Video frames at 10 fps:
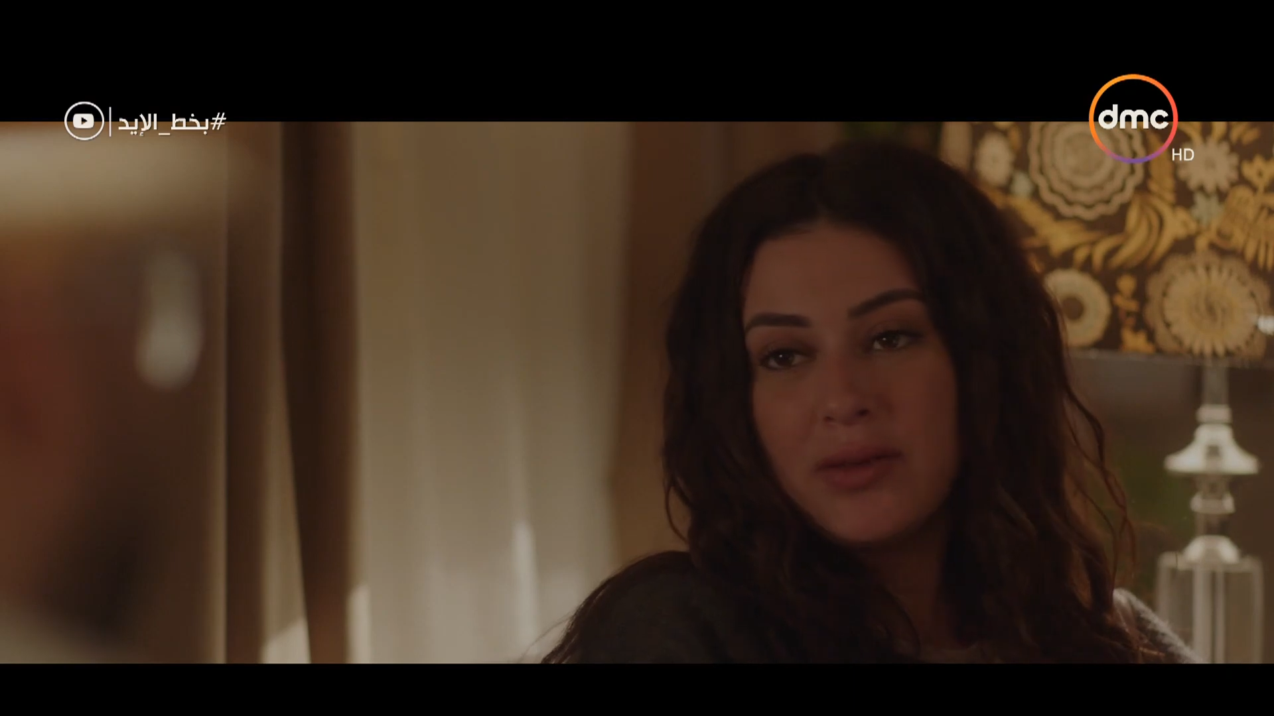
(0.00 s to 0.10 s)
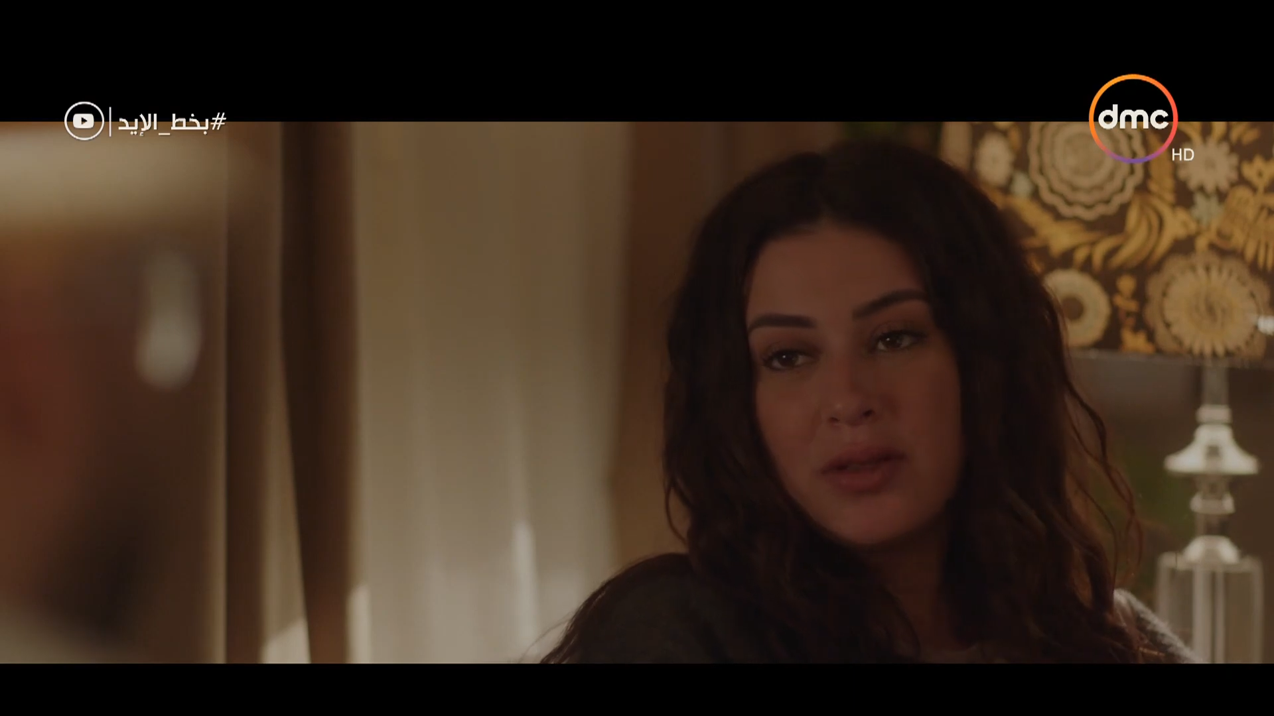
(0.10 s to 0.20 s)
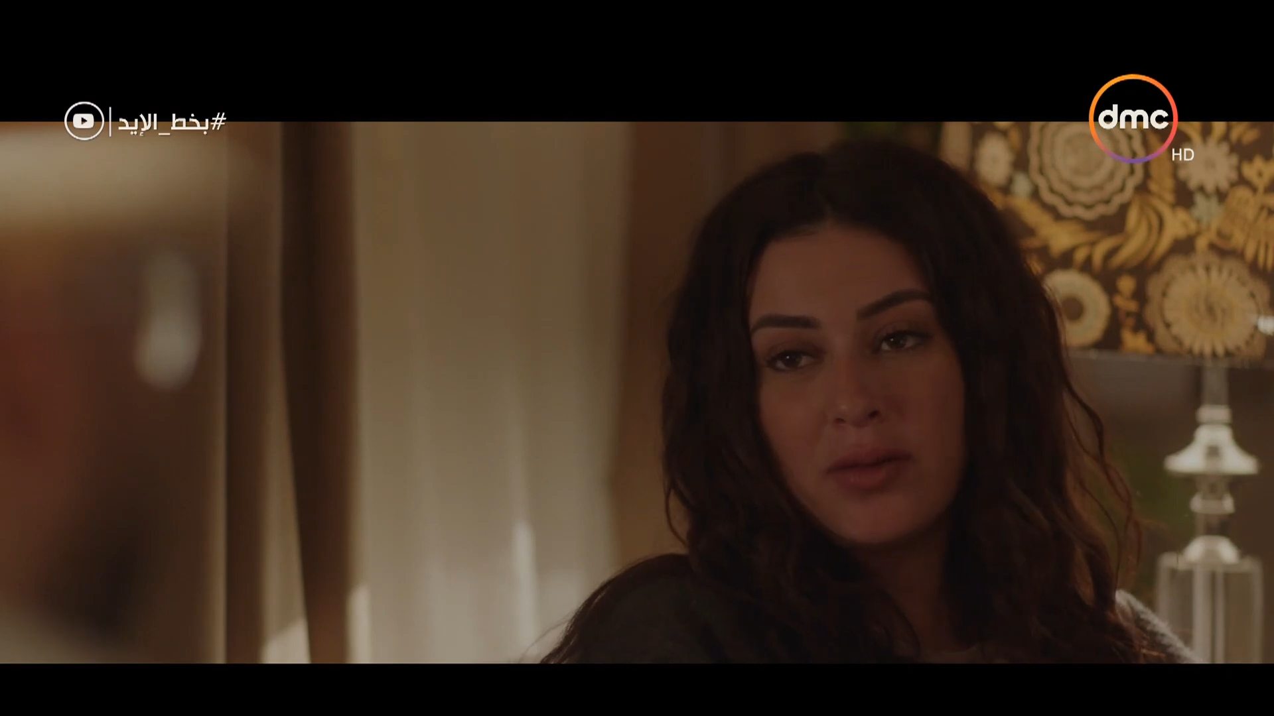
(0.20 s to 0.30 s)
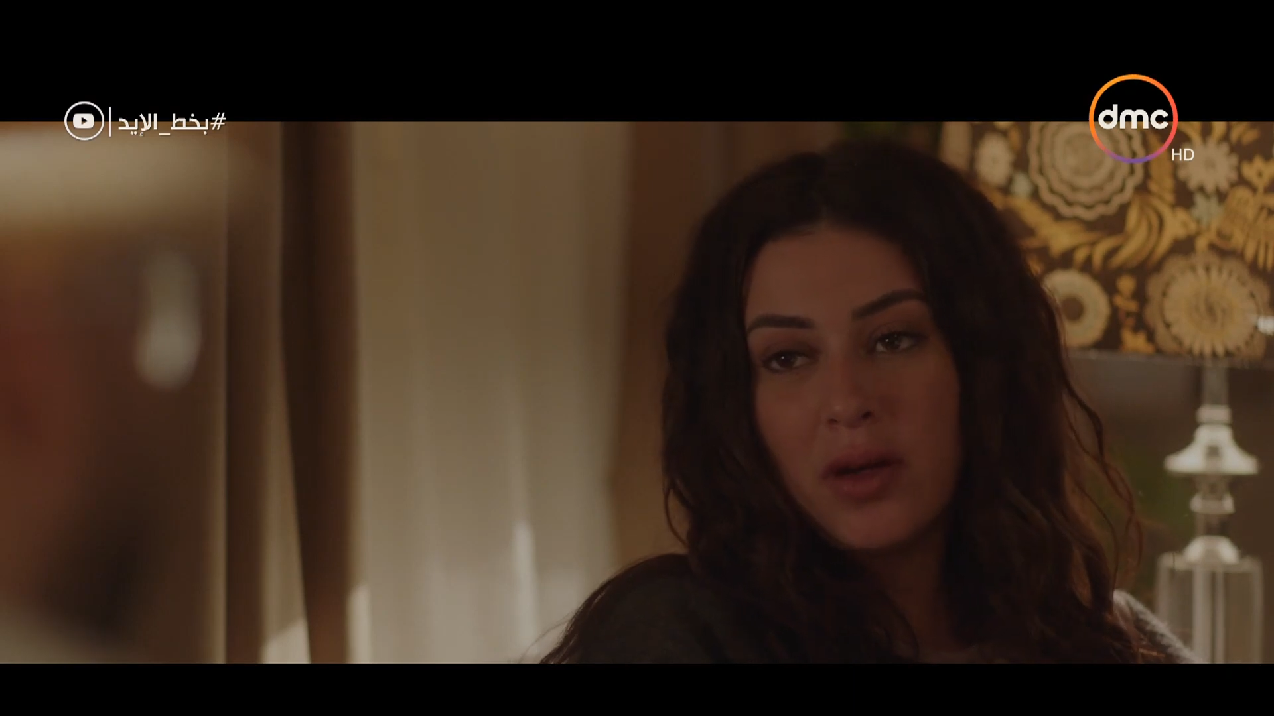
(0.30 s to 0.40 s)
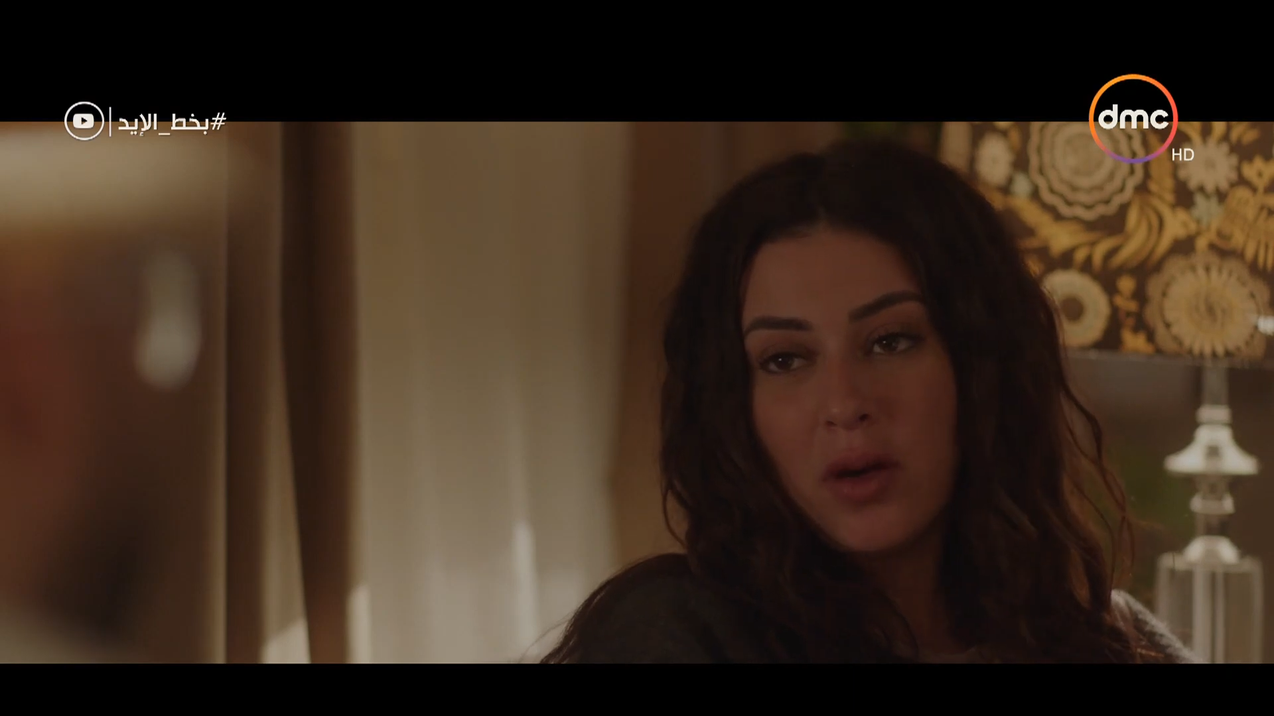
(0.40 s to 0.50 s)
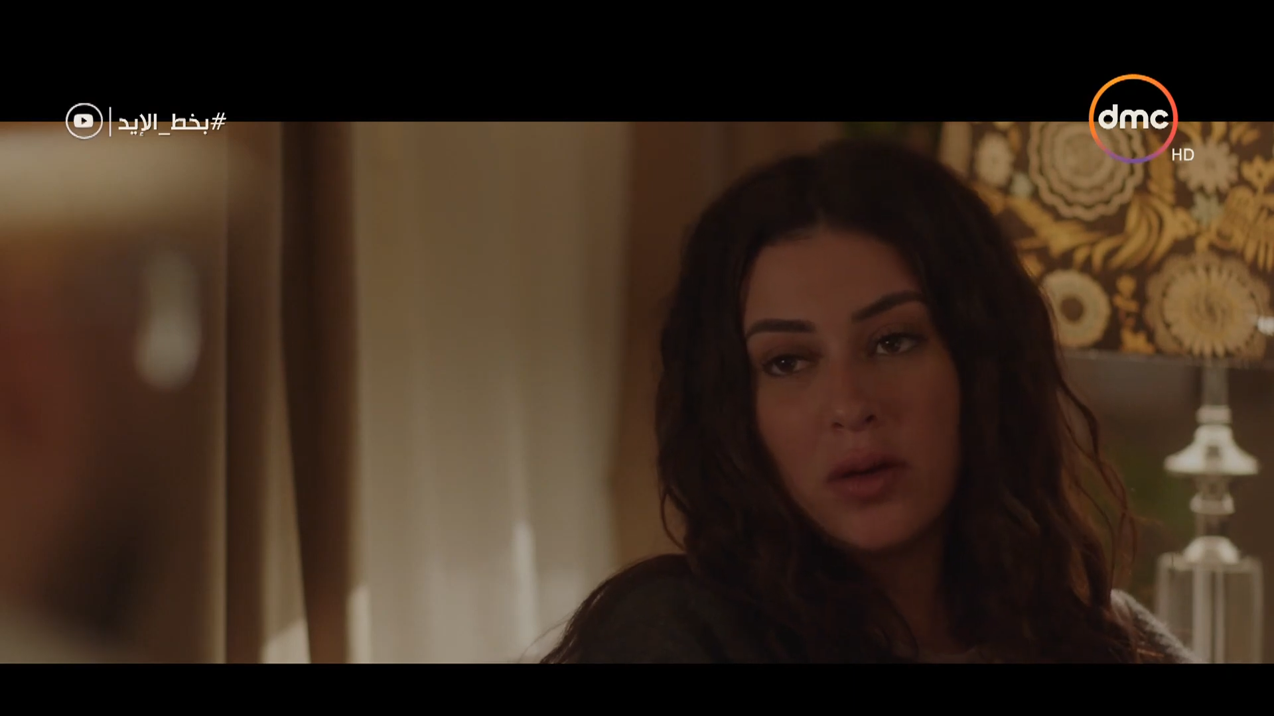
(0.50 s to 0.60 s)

نفسي فيه